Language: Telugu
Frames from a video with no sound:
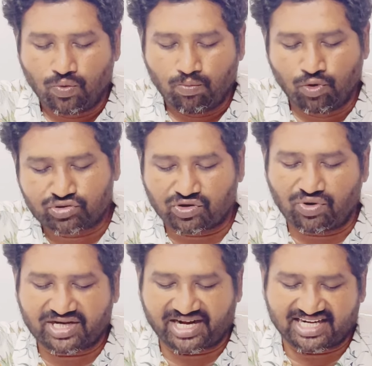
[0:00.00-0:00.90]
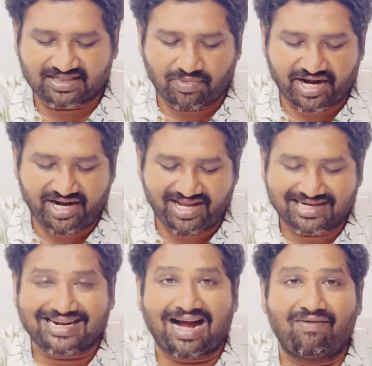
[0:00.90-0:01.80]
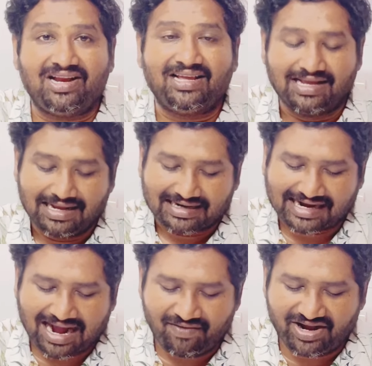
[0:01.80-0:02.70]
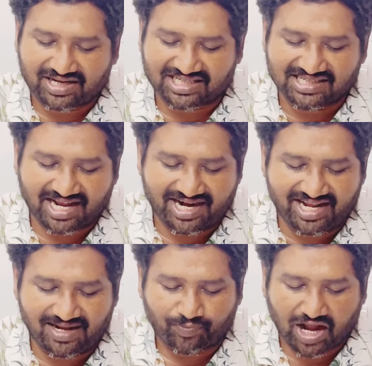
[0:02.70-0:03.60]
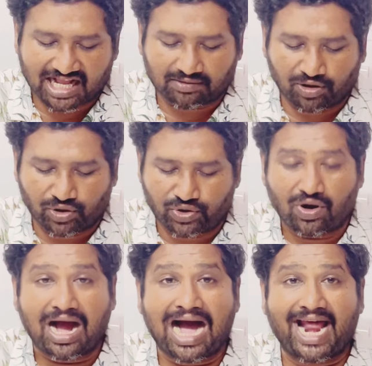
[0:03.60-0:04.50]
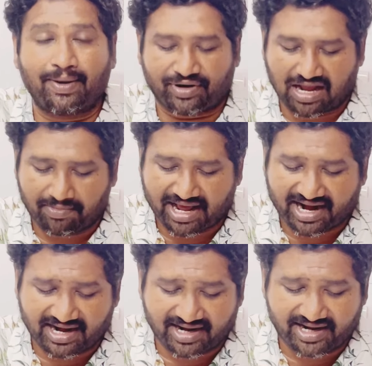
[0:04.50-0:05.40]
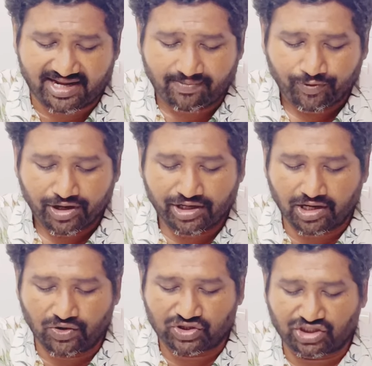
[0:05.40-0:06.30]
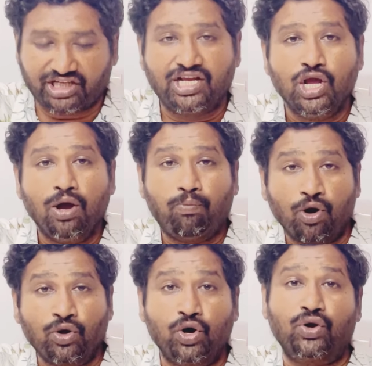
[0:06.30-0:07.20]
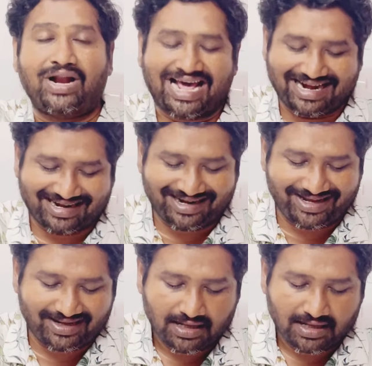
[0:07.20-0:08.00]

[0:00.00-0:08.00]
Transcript: ముక్కు ఉగ్ర నరసింహారెడ్డి కావలి కావ్య కృష్ణారెడ్డి ఆత్మకూరు ఆనం రామనారాయణ రెడ్డి నెల్లూరు సిటీ పొంగూరు నారాయణ రెడ్డి